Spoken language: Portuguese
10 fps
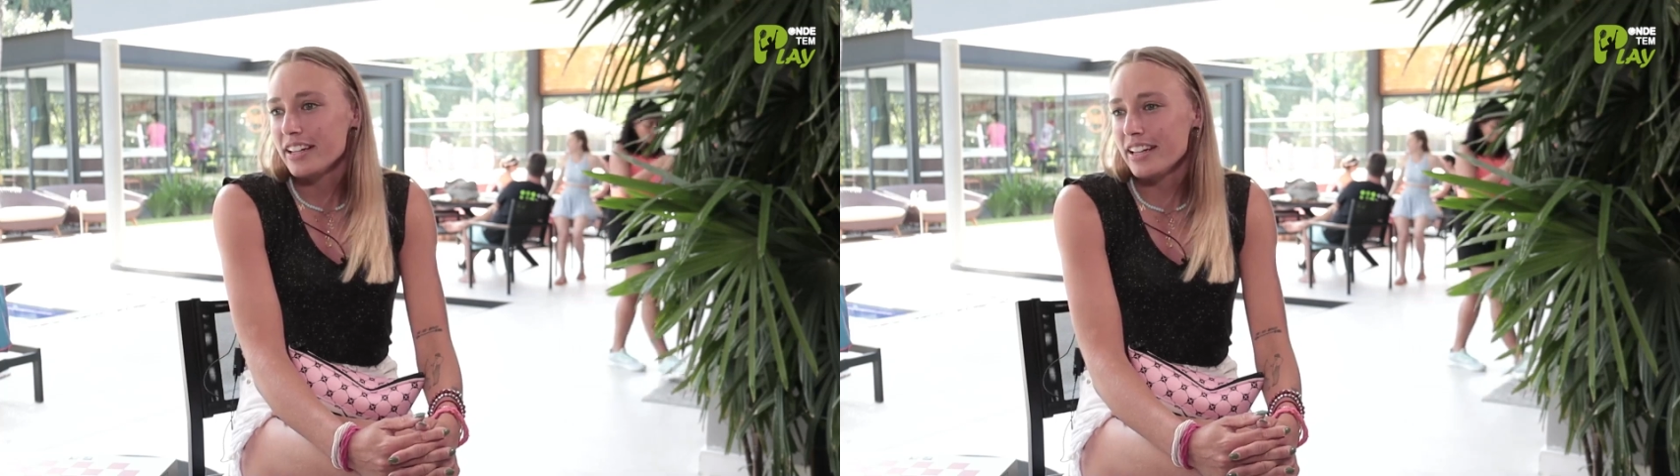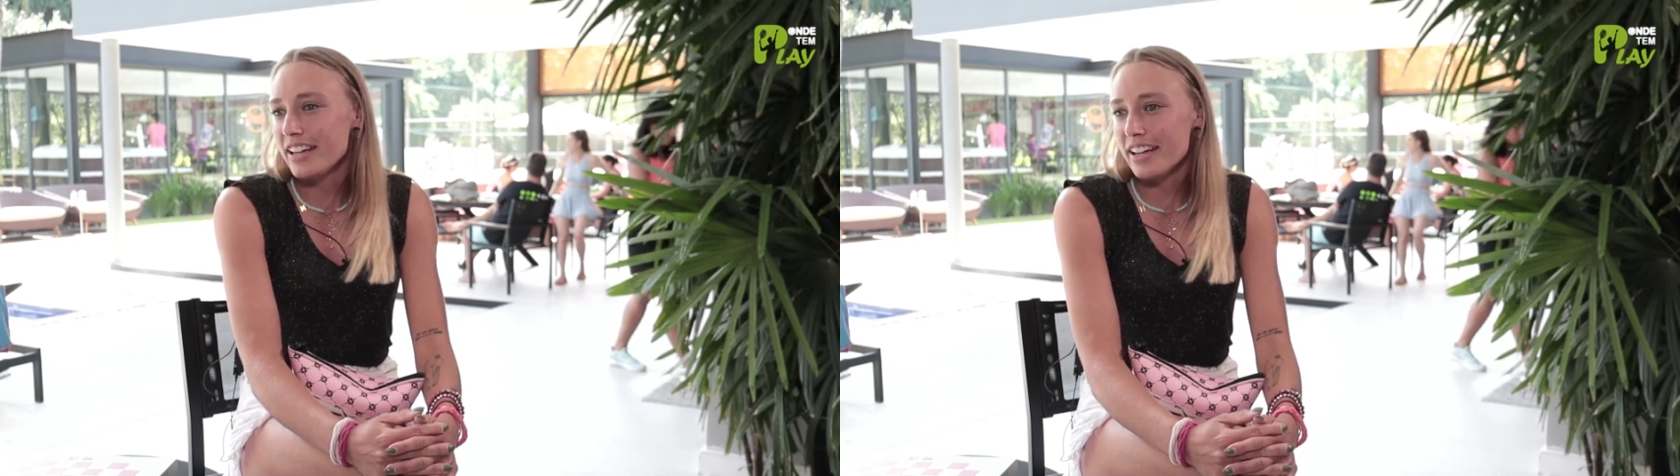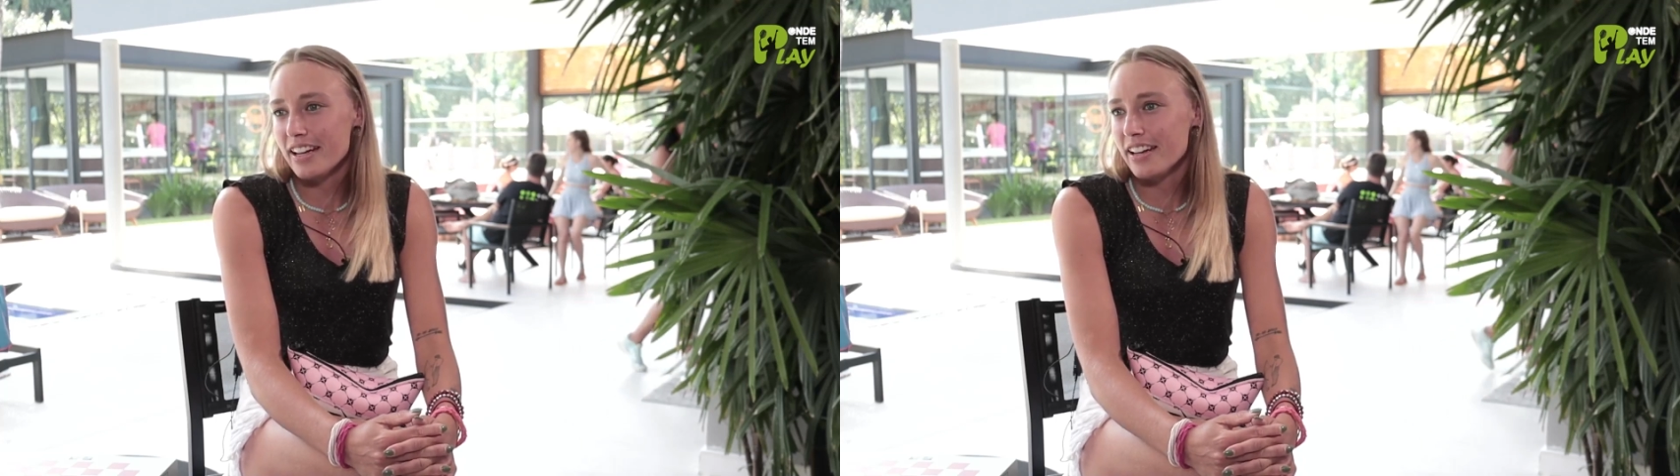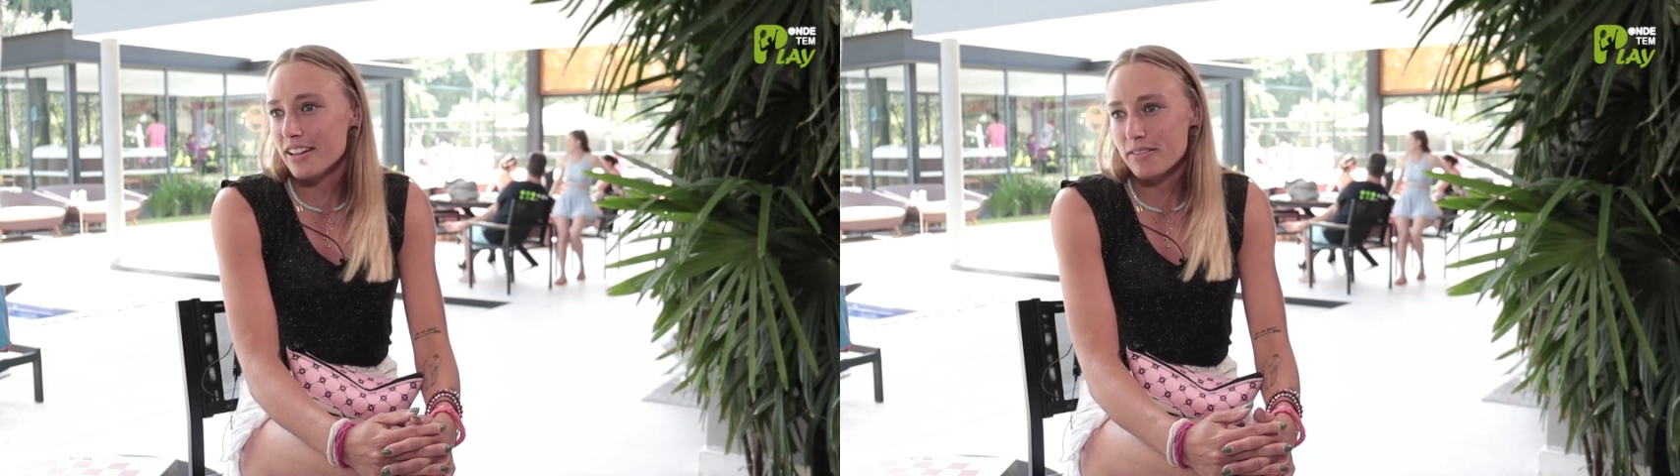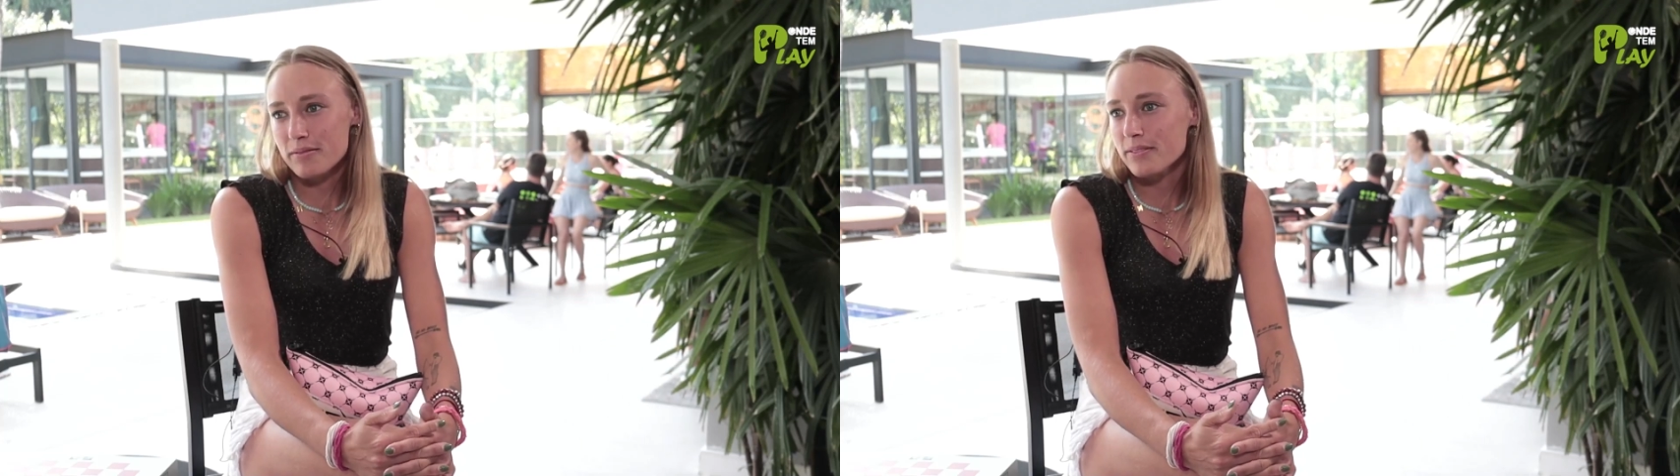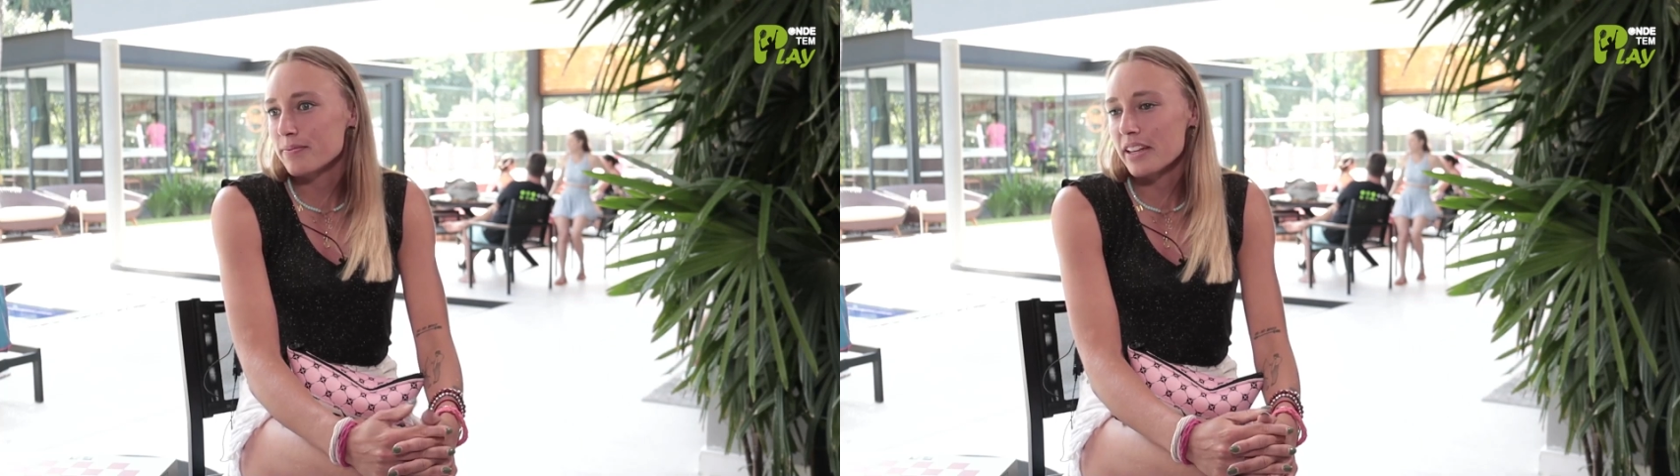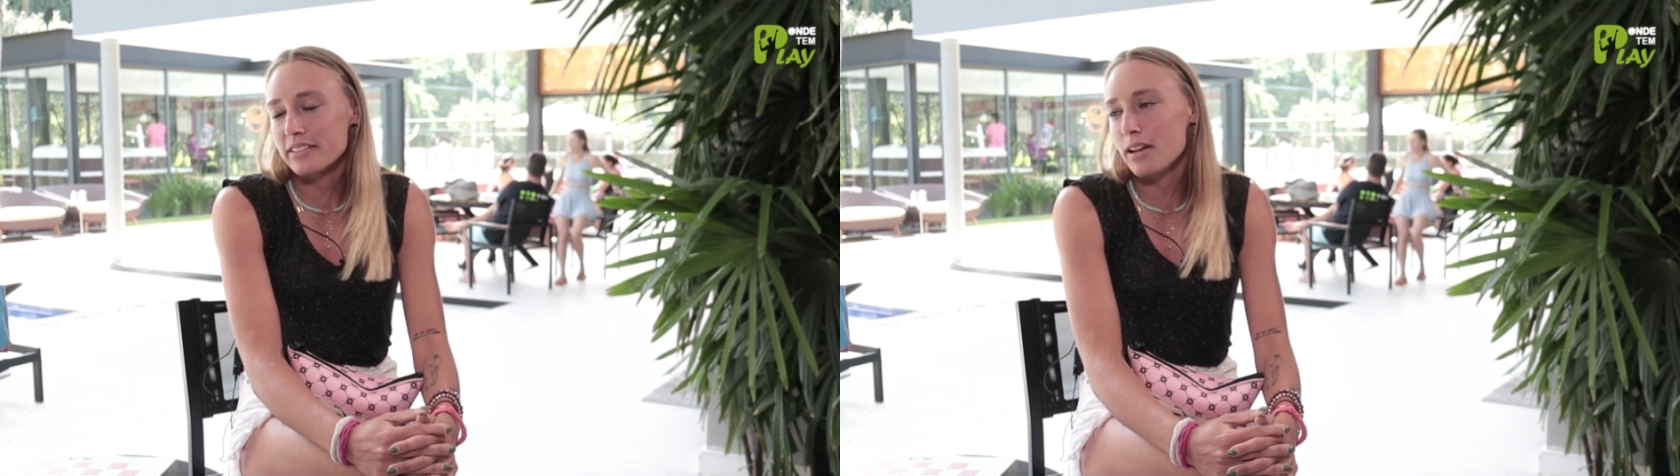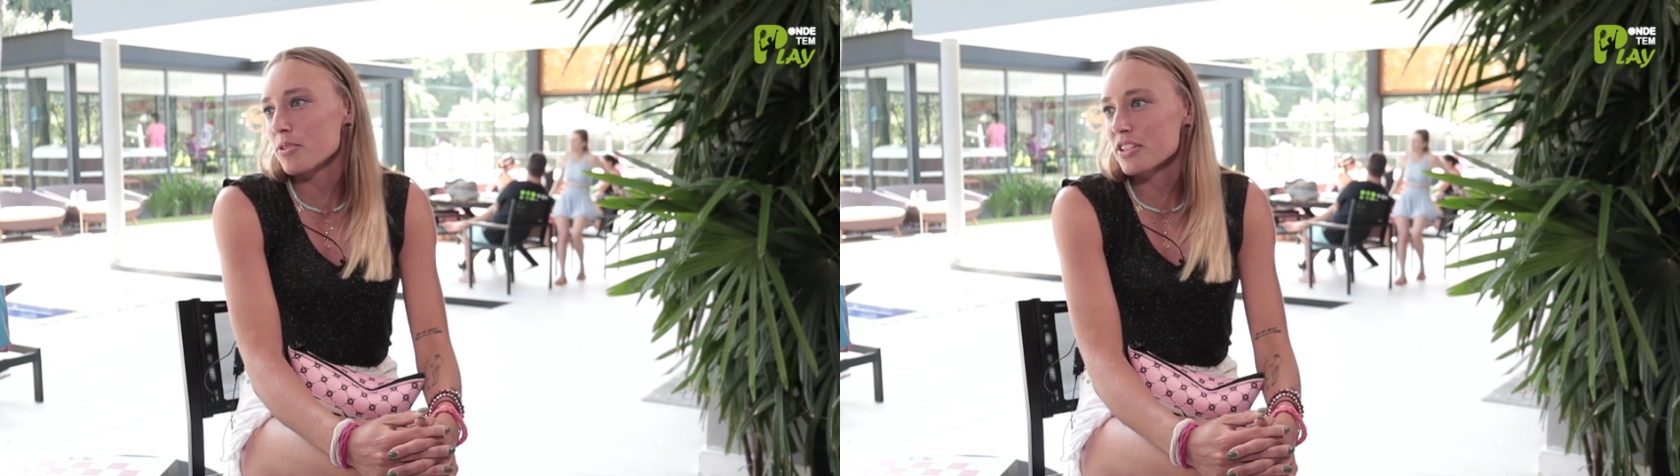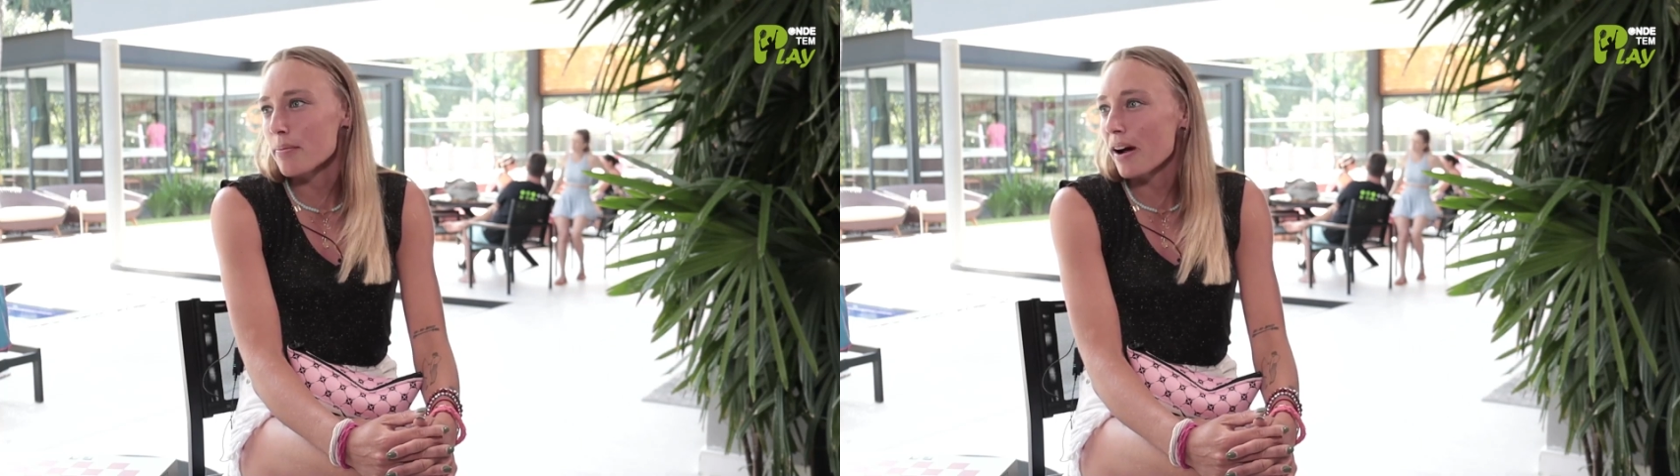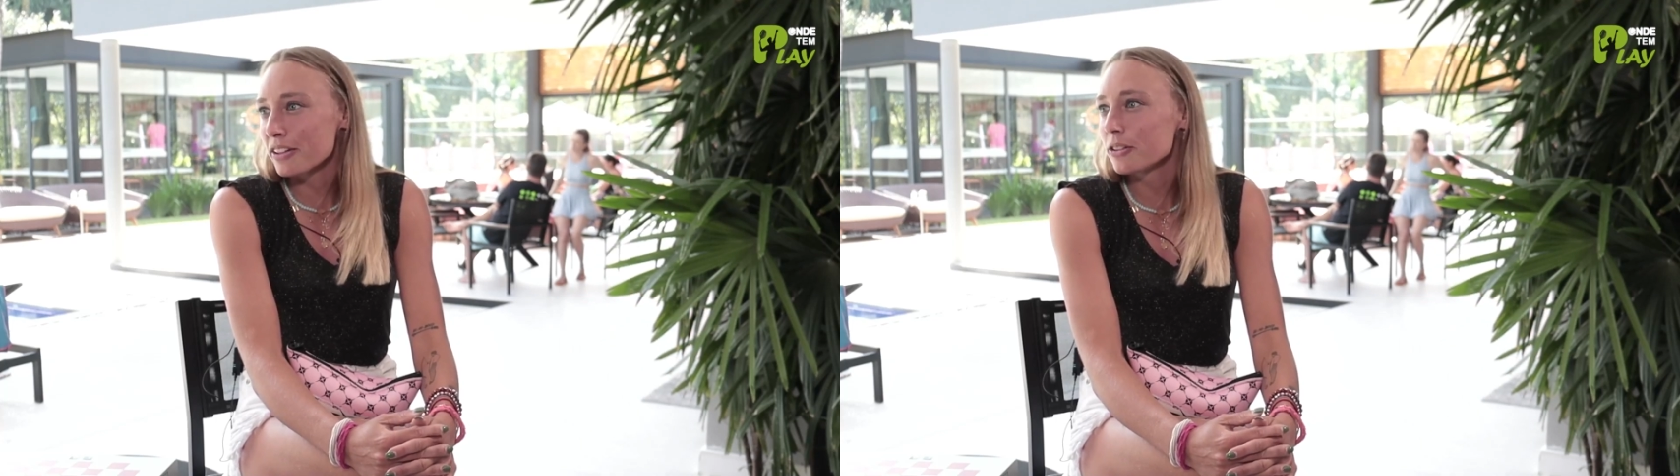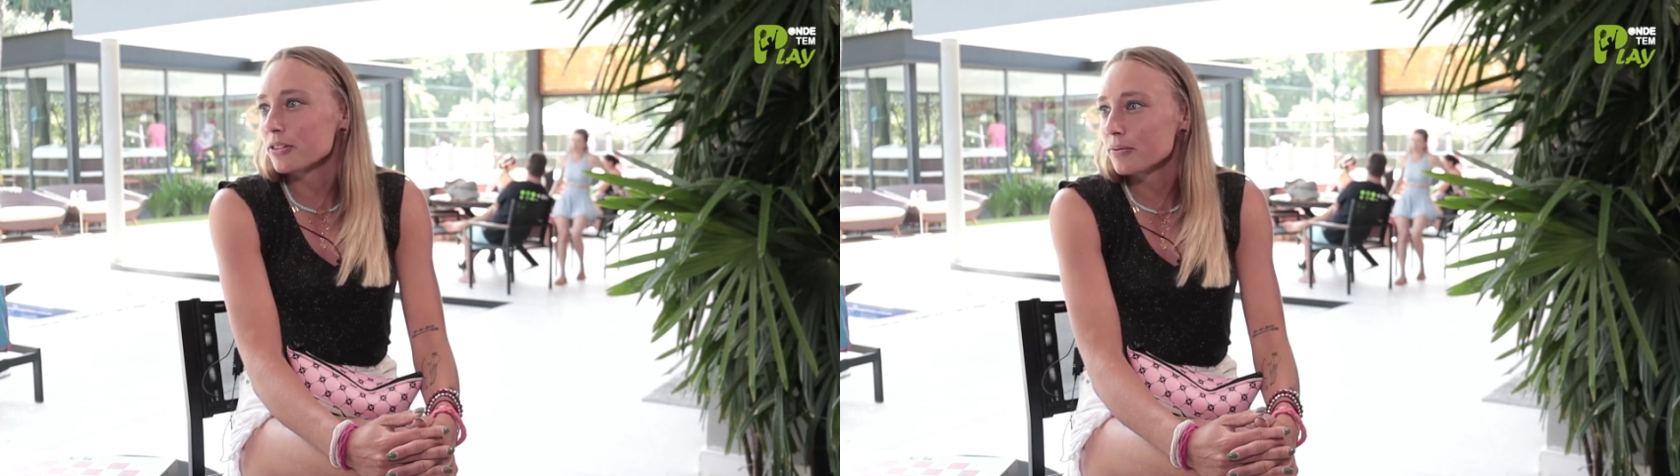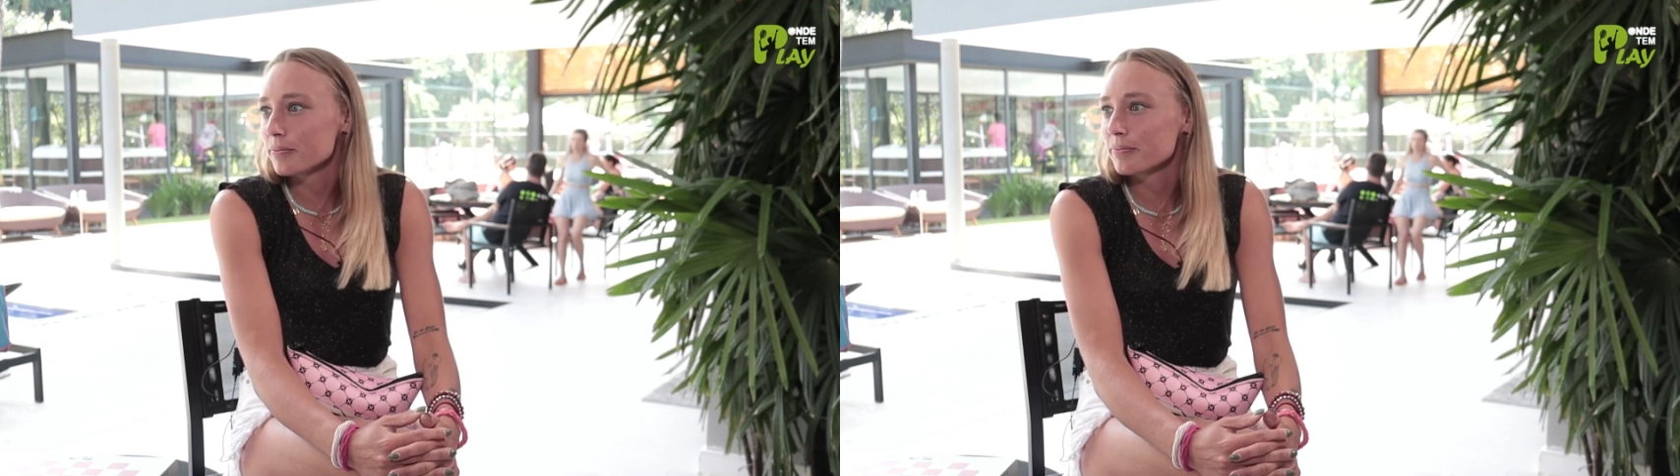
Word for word: É, estamos amando.